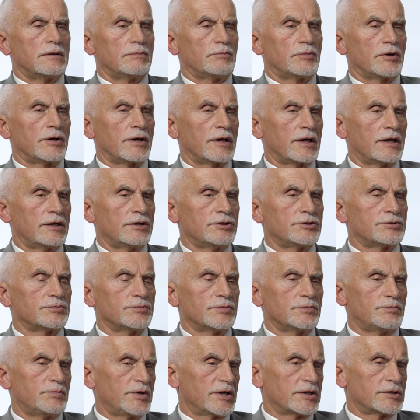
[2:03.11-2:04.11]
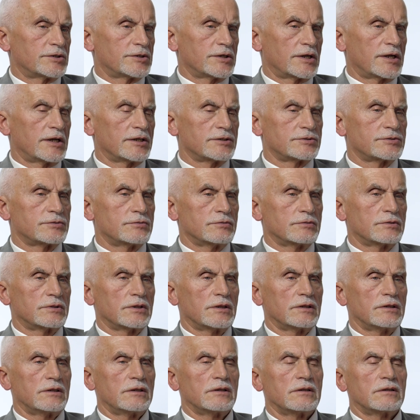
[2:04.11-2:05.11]
pojechaliśmy pierwszy raz
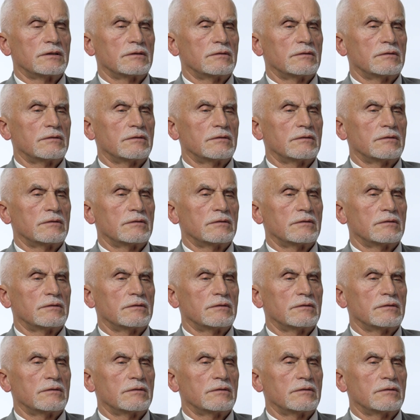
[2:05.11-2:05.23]
tutaj.